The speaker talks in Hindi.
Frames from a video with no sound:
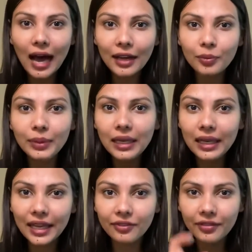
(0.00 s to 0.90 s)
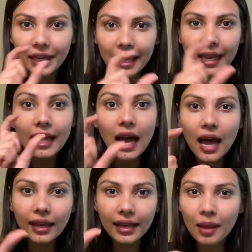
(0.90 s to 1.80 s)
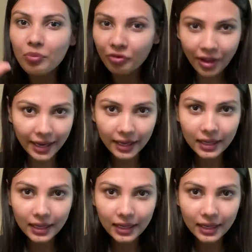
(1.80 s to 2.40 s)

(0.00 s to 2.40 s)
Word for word: आर्मी लाइफ ए आर एम वाई